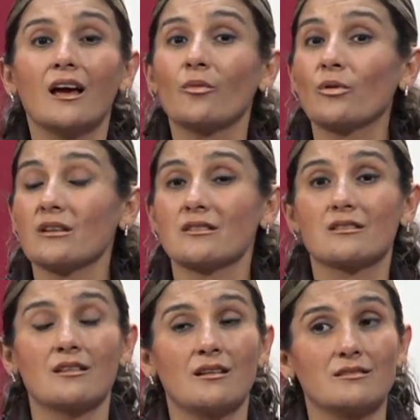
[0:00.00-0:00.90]
pues
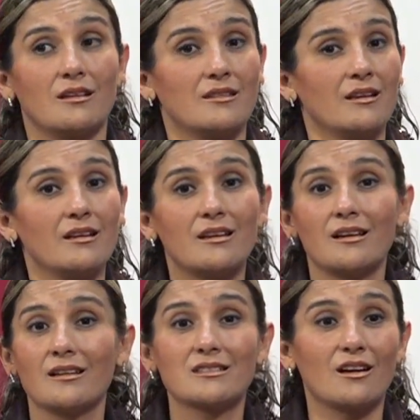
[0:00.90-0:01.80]
eh, se tienen
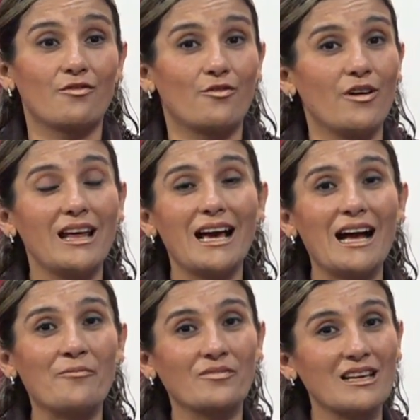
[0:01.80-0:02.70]
que echar
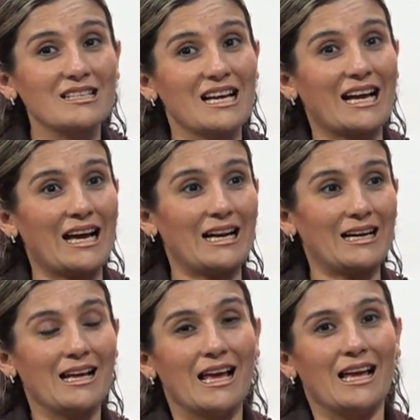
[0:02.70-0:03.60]
fuera y sacar
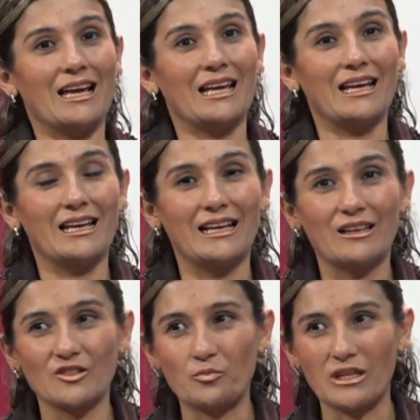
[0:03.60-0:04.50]
eh,
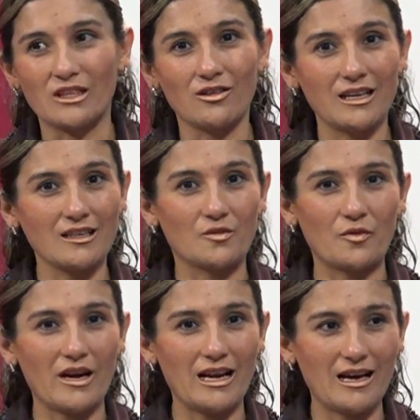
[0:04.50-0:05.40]
los pitones
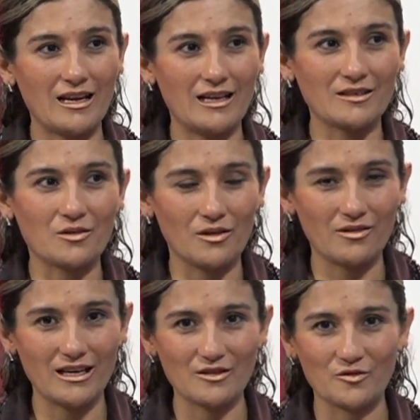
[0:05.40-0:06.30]
fuera y las
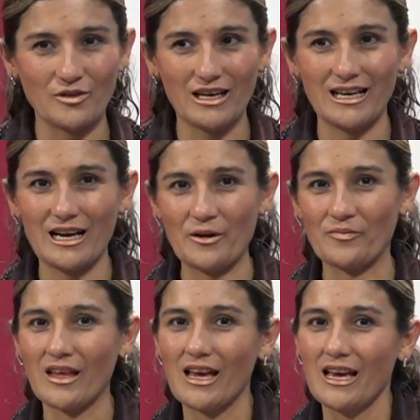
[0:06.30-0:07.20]
cobras fuera.
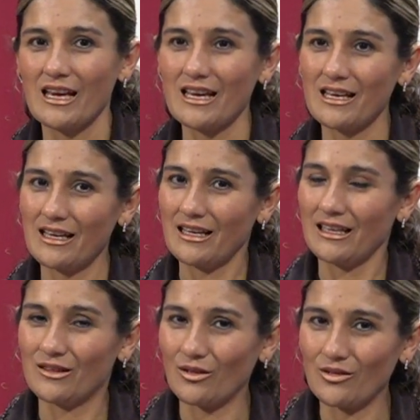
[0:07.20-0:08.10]
Y, y
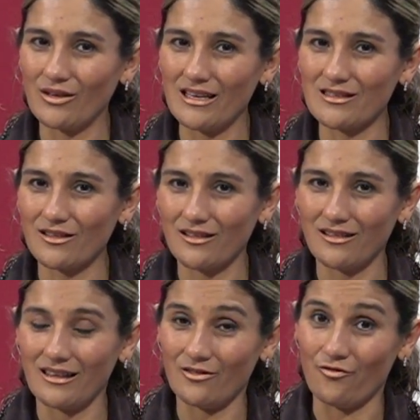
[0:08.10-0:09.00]
todo eso
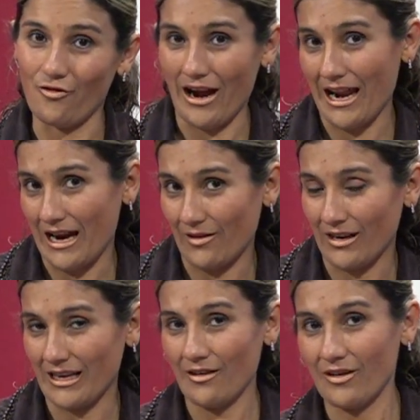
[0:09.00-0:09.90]
fuera,
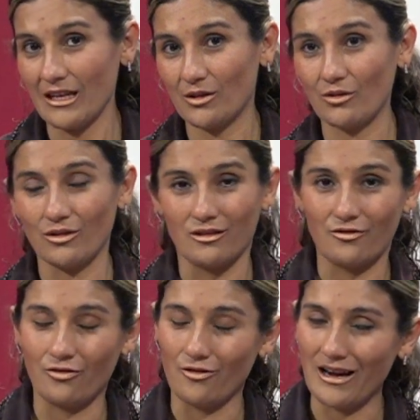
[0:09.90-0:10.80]
¿verdad? Vitru,
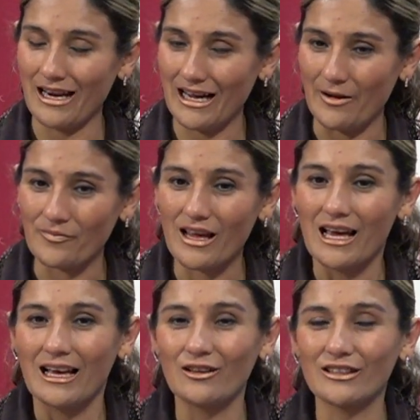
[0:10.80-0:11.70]
fuera.
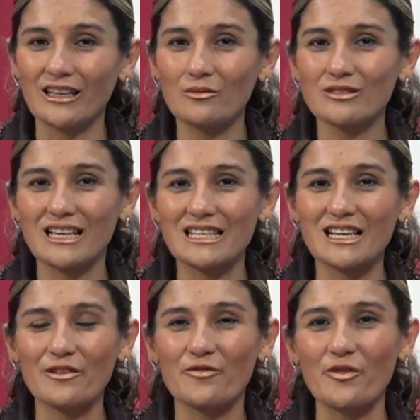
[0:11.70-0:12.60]
Lo tenemos que
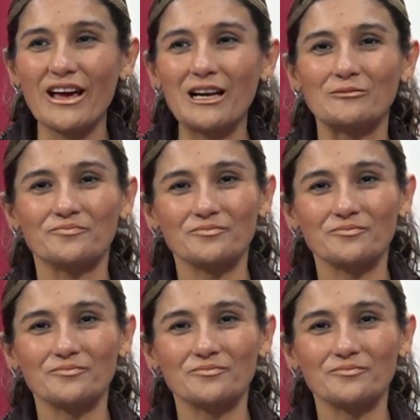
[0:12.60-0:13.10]
echar fuera.